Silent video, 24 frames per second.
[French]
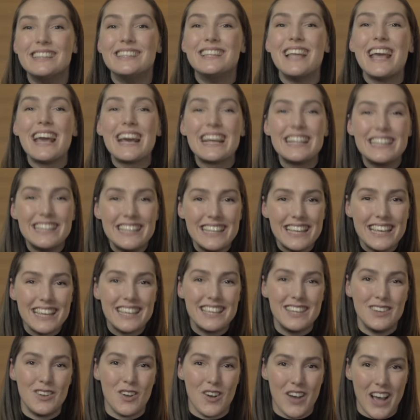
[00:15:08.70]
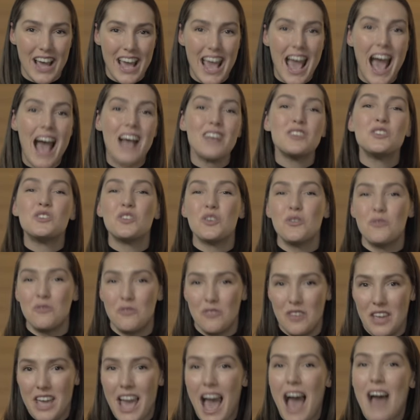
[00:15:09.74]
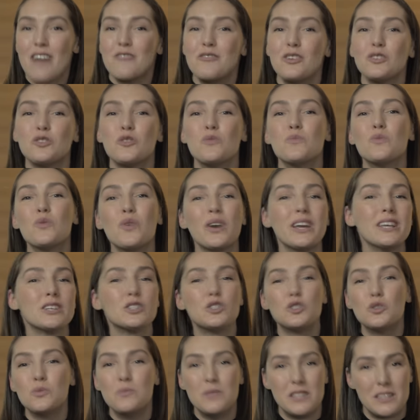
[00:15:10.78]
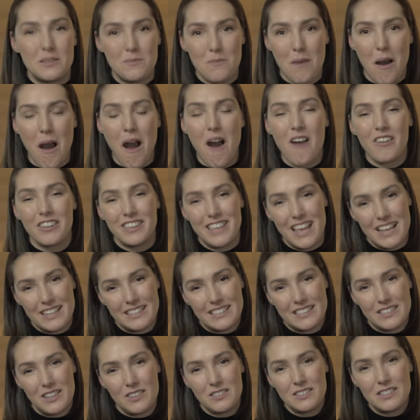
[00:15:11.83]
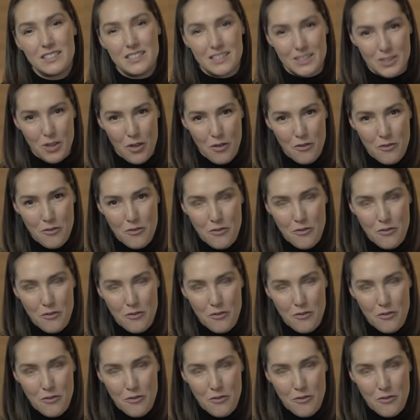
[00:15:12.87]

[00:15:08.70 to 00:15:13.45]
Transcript: derniers qu'il aurait achevés avant de mourir subitement en 1519.